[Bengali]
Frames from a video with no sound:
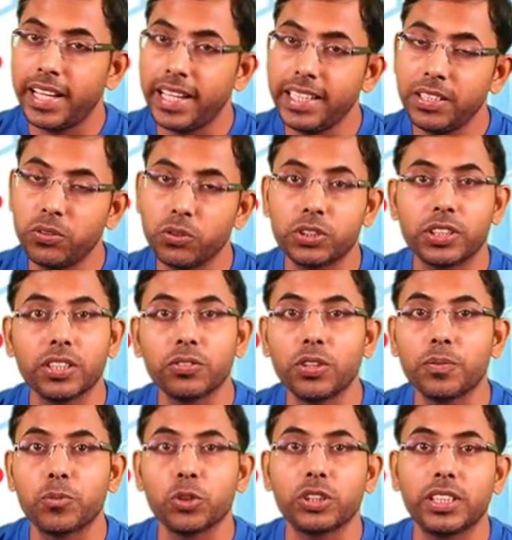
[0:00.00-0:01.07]
এই
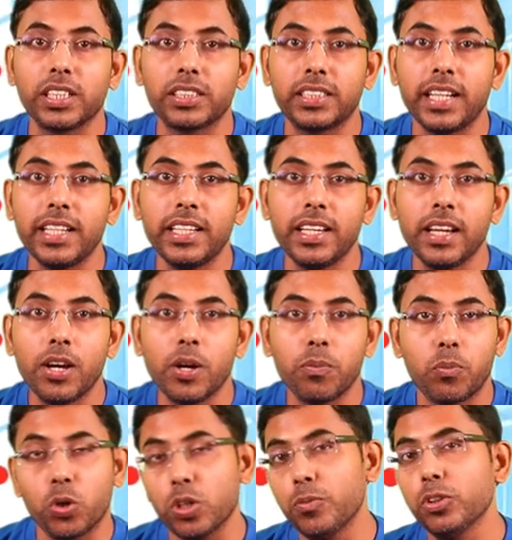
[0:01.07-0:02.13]
কোশ্চেনগুলোর প্রত্যেকটাই
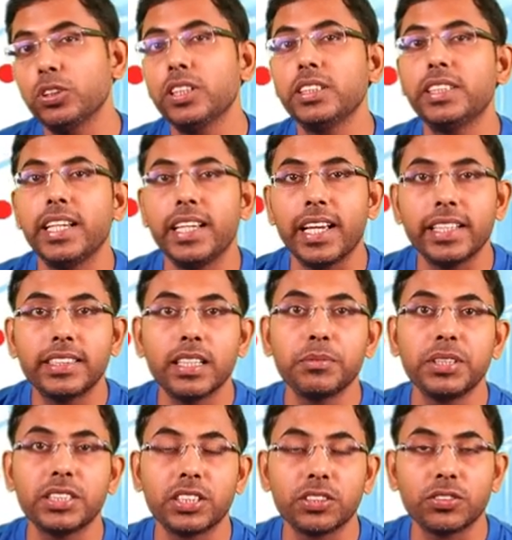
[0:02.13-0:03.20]
পরবর্তী যে
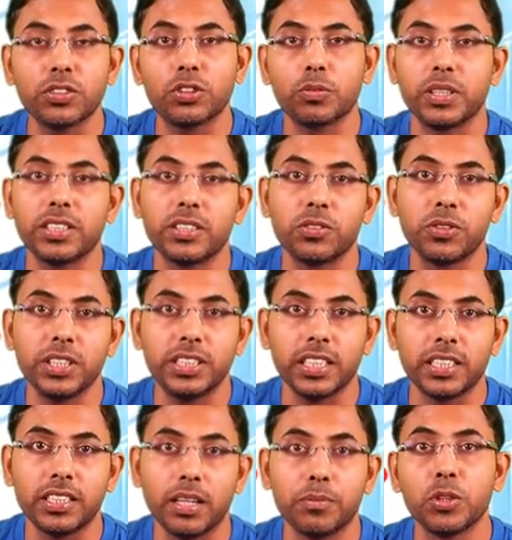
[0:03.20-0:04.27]
এক্সামিনেশনগুলো তোমাদের
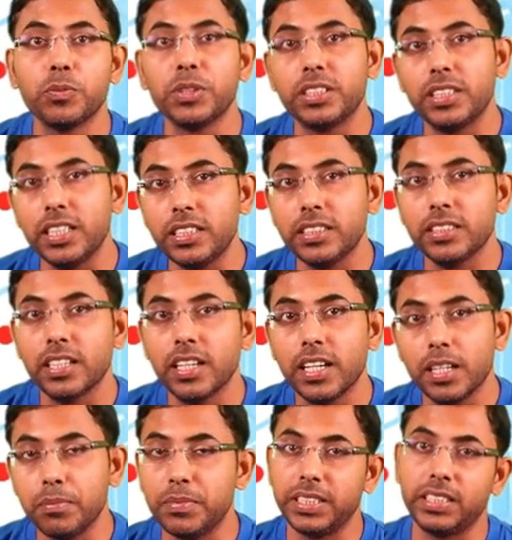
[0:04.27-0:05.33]
রয়েছে ডাব্লিউবিসিএস
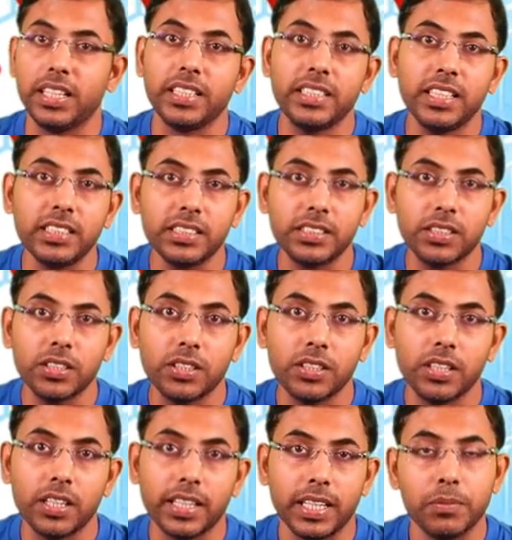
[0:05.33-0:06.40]
মিসলেনিয়াস
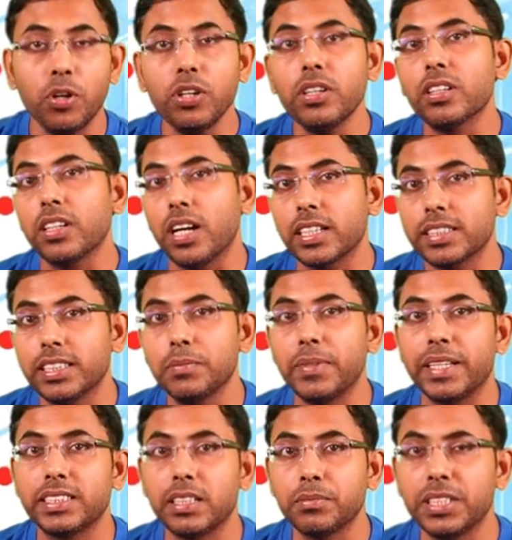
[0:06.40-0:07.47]
এবং ক্লার্কশিপ
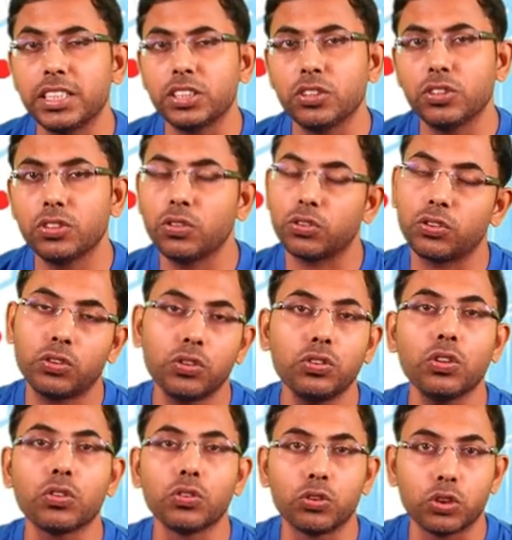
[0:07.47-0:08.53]
এক্সামিনেশনের জন্য
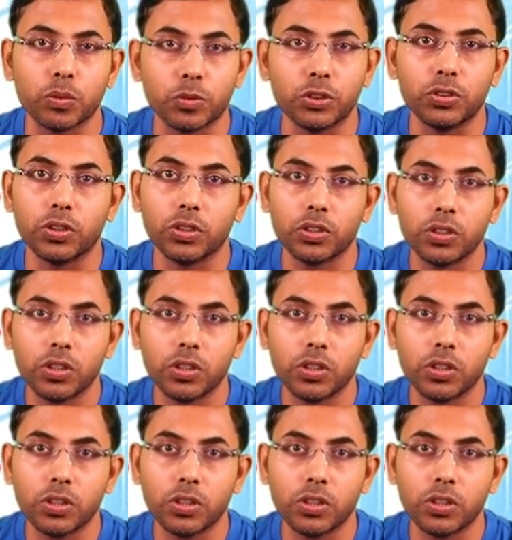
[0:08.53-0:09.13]
অত্যন্ত গুরুত্বপূর্ণ